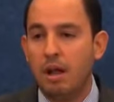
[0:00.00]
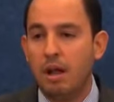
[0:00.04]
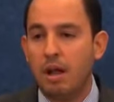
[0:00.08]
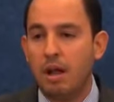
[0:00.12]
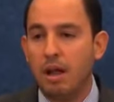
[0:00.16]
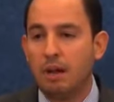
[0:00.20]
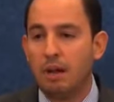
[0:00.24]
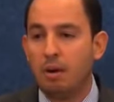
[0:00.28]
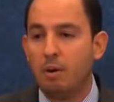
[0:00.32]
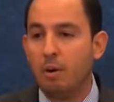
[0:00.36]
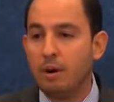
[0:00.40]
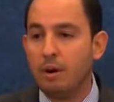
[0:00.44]

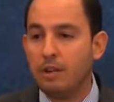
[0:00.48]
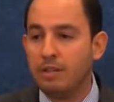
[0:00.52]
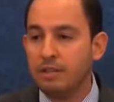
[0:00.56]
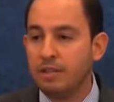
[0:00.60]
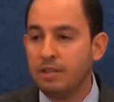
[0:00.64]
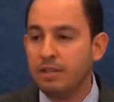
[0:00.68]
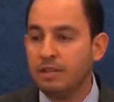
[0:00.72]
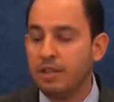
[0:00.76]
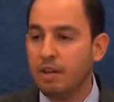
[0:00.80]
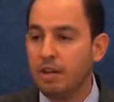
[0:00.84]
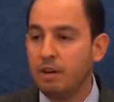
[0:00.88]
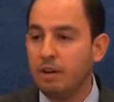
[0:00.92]
errores que
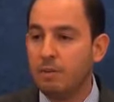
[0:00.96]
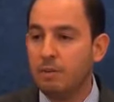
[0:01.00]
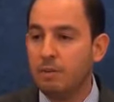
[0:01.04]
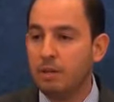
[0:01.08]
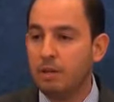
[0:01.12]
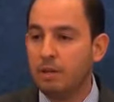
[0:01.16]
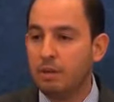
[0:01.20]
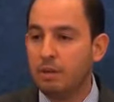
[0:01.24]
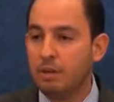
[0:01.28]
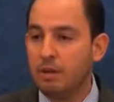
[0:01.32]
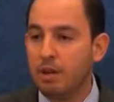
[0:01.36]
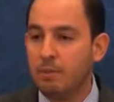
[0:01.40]
se han
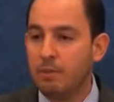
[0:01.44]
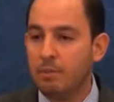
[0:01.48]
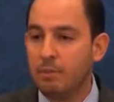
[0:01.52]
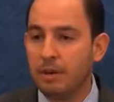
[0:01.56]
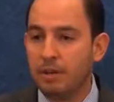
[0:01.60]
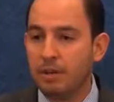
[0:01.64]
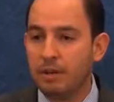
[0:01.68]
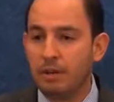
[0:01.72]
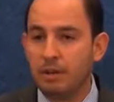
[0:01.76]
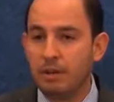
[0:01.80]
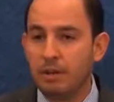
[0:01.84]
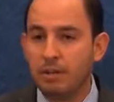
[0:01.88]
cometido en el
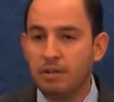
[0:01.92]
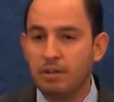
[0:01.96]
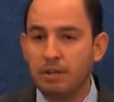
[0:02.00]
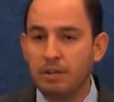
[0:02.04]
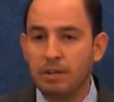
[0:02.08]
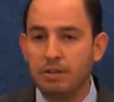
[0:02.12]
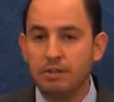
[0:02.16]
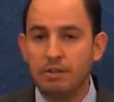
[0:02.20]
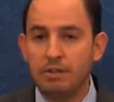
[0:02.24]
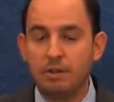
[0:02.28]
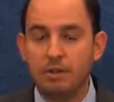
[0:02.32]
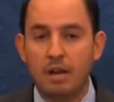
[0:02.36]
Partido Acción
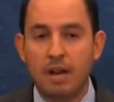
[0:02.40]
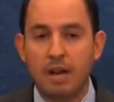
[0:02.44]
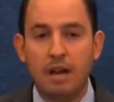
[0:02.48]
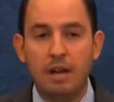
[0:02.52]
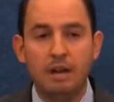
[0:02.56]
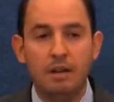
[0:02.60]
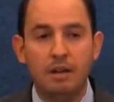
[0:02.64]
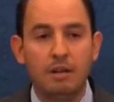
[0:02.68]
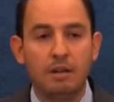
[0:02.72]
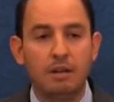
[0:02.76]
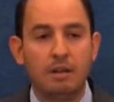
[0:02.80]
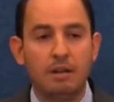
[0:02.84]

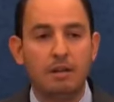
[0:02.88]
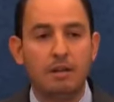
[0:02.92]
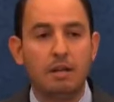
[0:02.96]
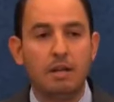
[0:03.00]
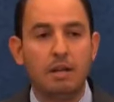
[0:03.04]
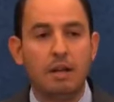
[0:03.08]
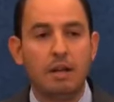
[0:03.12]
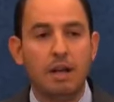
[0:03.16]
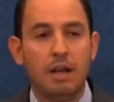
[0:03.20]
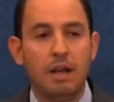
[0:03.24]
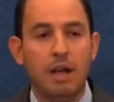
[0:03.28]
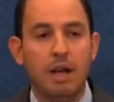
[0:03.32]
Nacional,
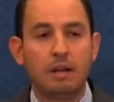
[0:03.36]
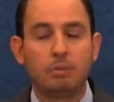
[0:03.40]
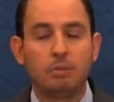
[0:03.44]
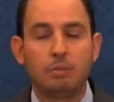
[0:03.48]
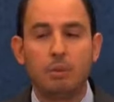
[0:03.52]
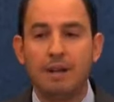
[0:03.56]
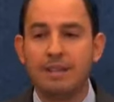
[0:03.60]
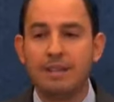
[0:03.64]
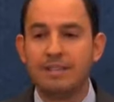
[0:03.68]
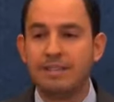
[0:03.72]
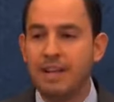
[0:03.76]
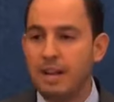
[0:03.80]

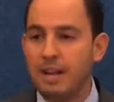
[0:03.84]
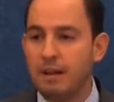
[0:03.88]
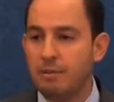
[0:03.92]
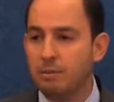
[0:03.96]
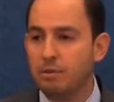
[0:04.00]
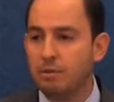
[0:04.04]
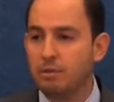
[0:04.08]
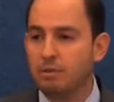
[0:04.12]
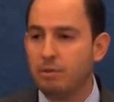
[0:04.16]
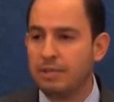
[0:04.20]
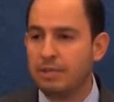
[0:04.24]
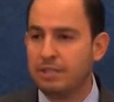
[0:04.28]

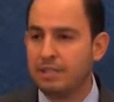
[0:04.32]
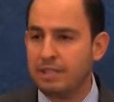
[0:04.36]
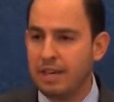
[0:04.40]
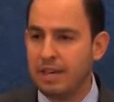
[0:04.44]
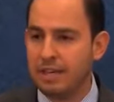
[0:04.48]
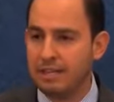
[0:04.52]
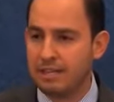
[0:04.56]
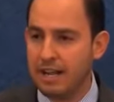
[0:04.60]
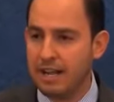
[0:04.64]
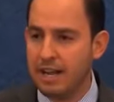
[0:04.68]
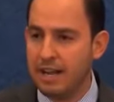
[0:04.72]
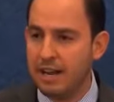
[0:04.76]
actualizaremos
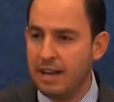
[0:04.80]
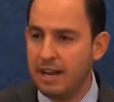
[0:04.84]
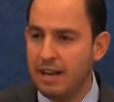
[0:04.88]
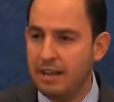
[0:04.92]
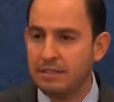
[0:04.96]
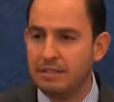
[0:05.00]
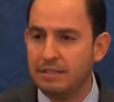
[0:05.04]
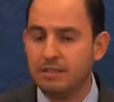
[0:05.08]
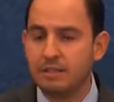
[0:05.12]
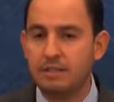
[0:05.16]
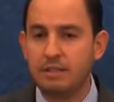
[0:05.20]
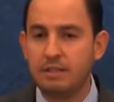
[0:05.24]
nuestras
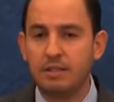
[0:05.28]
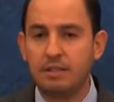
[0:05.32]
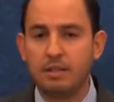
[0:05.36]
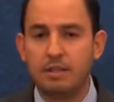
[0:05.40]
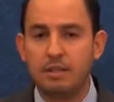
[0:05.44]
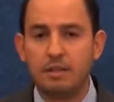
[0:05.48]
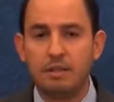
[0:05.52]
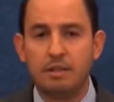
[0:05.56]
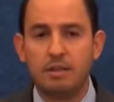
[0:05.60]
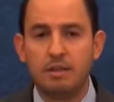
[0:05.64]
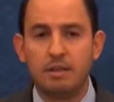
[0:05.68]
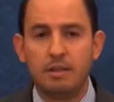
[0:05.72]
reglas,
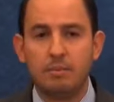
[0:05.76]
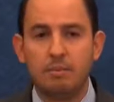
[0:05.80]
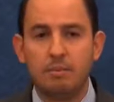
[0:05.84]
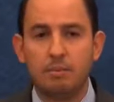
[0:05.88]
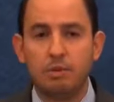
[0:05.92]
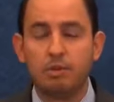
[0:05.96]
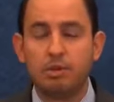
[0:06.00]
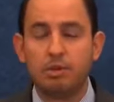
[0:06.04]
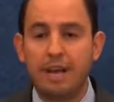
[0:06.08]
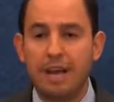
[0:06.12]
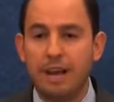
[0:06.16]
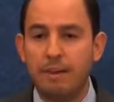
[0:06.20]

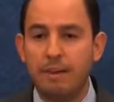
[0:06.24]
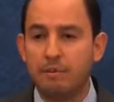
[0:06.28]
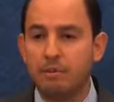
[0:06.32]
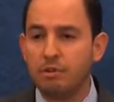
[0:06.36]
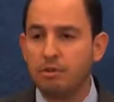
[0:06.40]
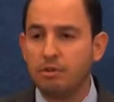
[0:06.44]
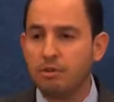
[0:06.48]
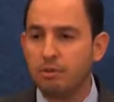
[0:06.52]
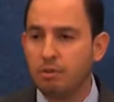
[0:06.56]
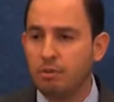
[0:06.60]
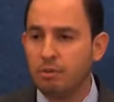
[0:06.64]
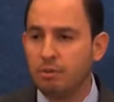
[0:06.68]

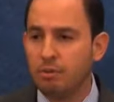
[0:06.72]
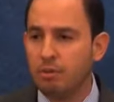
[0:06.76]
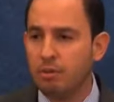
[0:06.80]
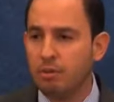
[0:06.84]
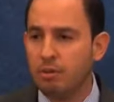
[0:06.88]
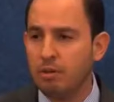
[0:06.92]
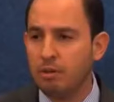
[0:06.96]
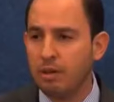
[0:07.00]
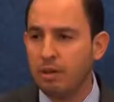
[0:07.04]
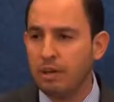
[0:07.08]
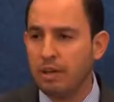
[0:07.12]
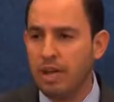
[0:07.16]
buscaremos
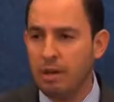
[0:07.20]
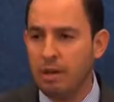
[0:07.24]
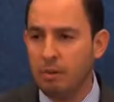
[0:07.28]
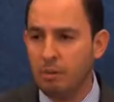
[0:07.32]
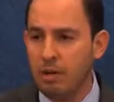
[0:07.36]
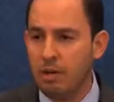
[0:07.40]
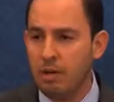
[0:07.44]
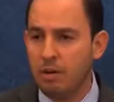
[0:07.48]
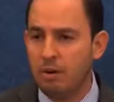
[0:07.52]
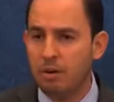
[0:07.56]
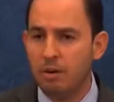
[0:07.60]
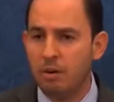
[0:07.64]
un
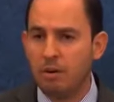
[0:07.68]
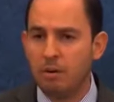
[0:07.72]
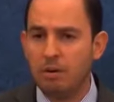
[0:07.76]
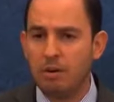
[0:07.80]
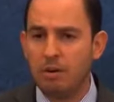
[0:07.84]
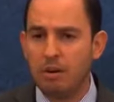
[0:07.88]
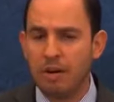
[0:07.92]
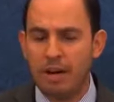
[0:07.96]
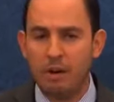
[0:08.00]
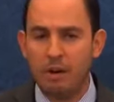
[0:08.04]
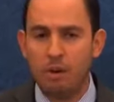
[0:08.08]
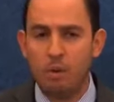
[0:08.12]
genuino
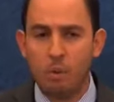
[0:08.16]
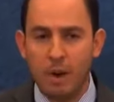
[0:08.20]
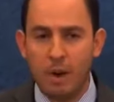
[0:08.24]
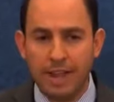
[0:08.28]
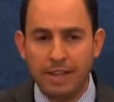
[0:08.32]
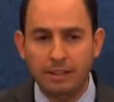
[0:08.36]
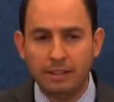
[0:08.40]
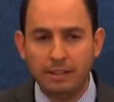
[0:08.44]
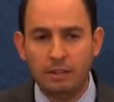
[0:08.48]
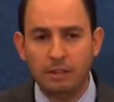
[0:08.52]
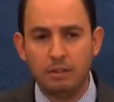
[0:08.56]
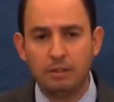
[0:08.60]

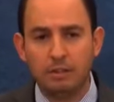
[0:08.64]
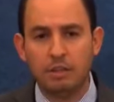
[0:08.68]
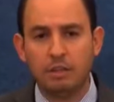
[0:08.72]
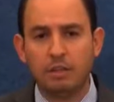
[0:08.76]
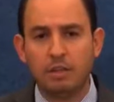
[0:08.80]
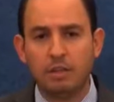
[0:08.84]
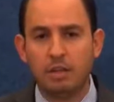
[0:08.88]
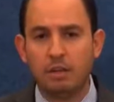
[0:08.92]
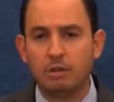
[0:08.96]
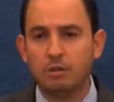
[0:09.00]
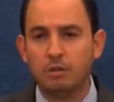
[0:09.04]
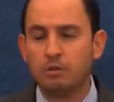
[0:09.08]
reencuentro
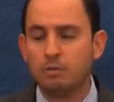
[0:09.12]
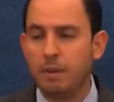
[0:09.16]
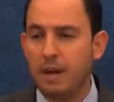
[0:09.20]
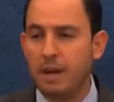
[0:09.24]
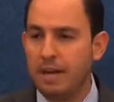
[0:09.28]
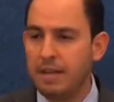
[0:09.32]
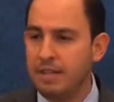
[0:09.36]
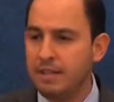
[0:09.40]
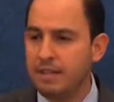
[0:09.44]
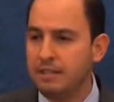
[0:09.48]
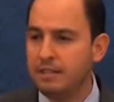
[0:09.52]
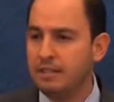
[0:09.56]
entre los
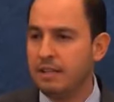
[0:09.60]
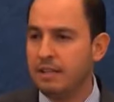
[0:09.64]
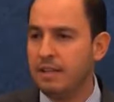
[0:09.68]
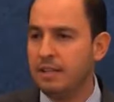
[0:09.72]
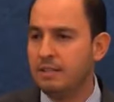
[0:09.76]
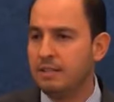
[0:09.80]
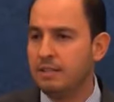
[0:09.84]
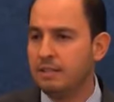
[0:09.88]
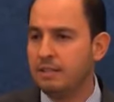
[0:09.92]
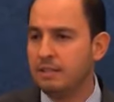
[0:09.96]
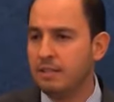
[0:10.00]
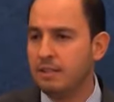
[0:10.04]

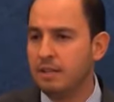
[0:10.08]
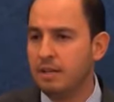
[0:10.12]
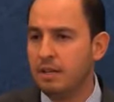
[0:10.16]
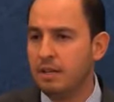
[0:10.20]
panistas,